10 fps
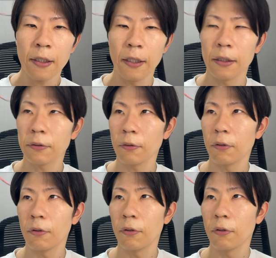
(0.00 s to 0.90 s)
えっ、ー、
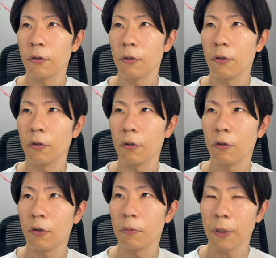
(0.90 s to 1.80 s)

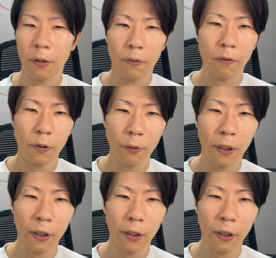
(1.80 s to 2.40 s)
とまあこれを